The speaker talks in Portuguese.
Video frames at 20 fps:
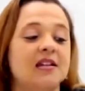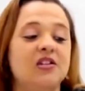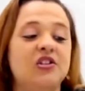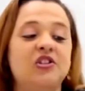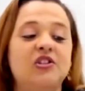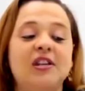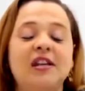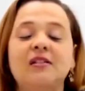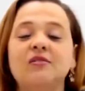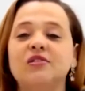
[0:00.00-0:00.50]

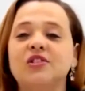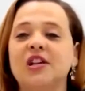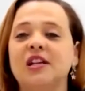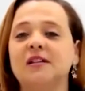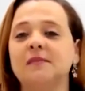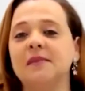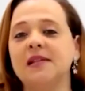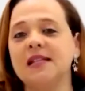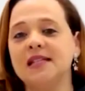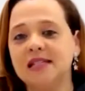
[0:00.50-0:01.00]
estilos de
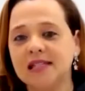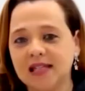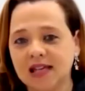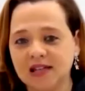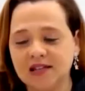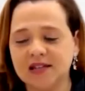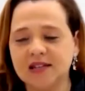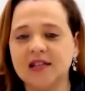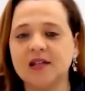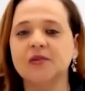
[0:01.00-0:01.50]

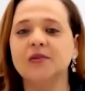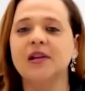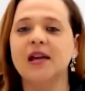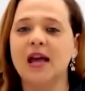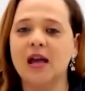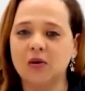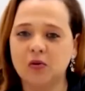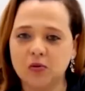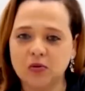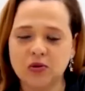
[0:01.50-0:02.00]
administração de
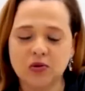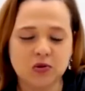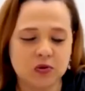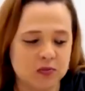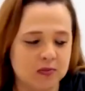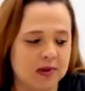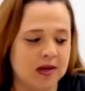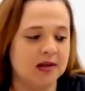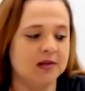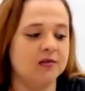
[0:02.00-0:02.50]
recursos
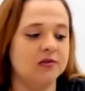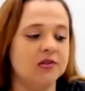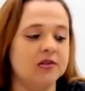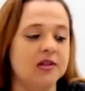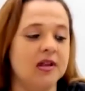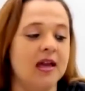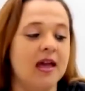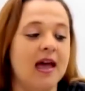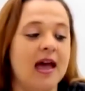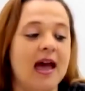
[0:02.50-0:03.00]

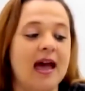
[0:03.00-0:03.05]
humanos,